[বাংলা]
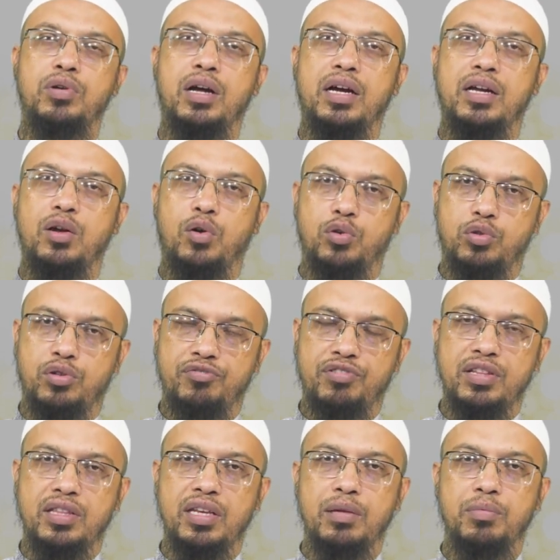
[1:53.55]
কাকে অর্ধ
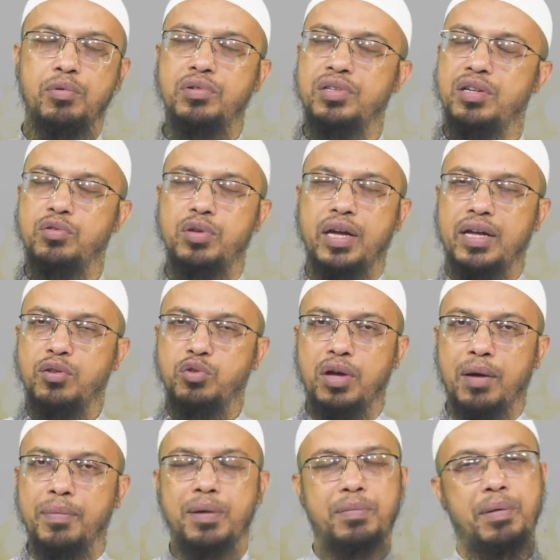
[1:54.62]
ফ্রিতে নিব সেটা তো এখন তো
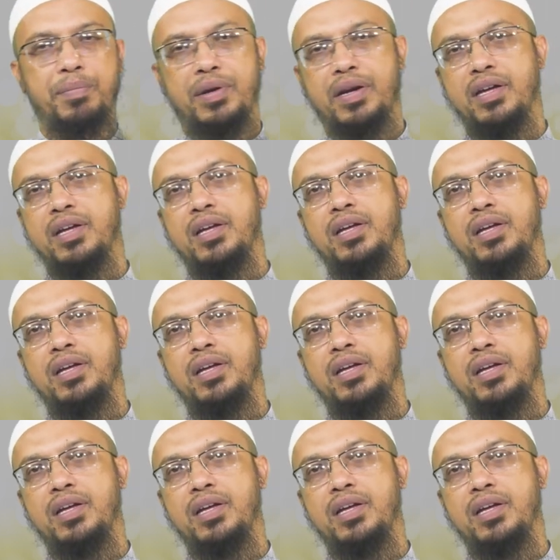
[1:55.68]
আমার ব্যাপার